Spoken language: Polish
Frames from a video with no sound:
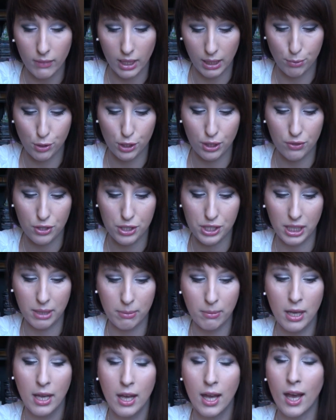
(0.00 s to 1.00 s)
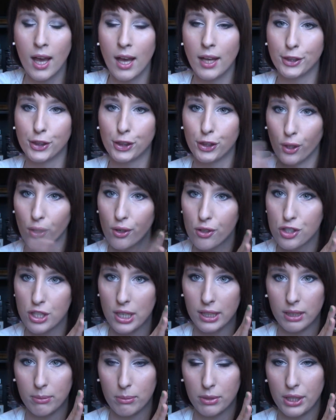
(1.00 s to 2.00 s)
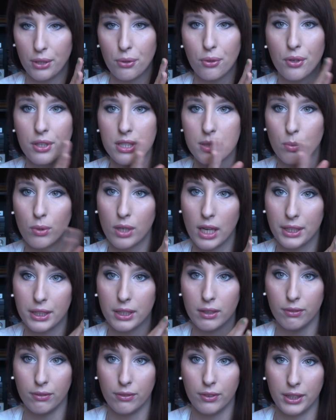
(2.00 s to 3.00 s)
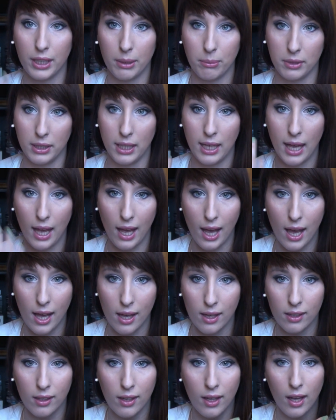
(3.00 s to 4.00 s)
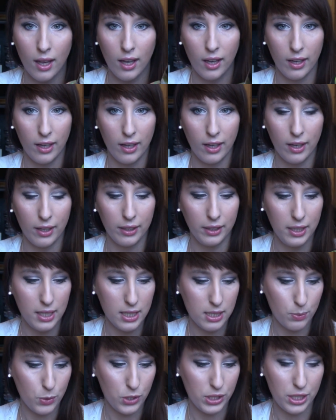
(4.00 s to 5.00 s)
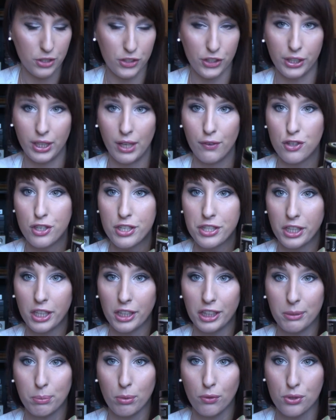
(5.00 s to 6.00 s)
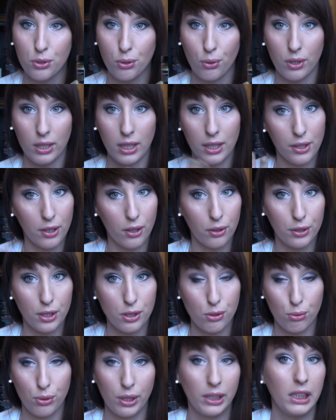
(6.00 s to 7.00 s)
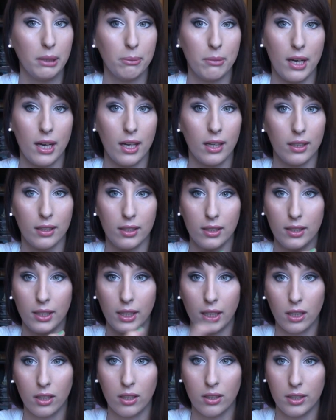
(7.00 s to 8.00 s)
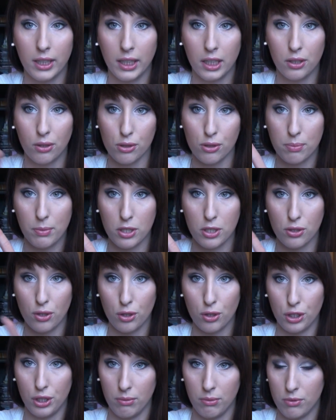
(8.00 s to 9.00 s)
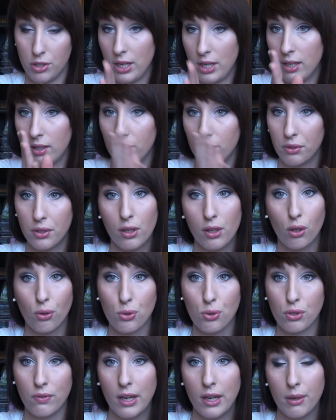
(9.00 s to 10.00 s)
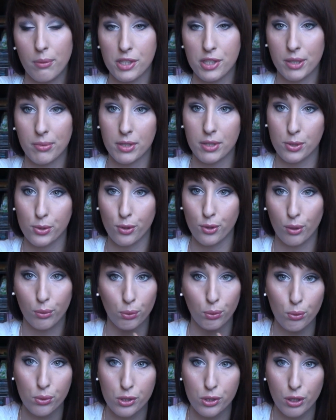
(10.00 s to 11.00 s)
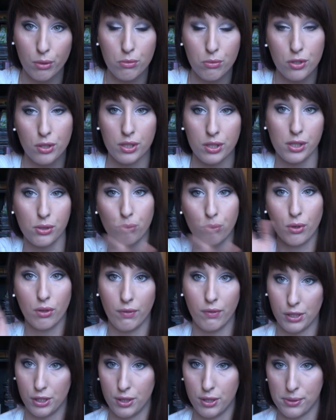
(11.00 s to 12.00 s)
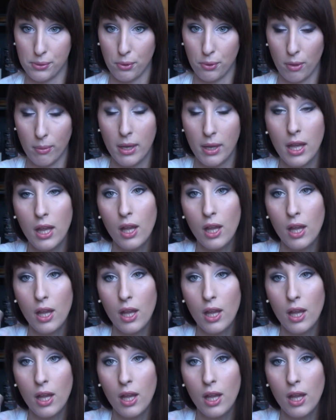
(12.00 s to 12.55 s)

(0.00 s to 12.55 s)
I przede wszystkim to czarne bydełko jest bogate w witaminę e, e i jest przeznaczone dla wszystkich typów skóry, dlatego też tutaj nie ma e, jakiego, jakiejś rozbieżności, że tylko używają osoby ze skórą tłustą czy ze skórą właśnie suchą.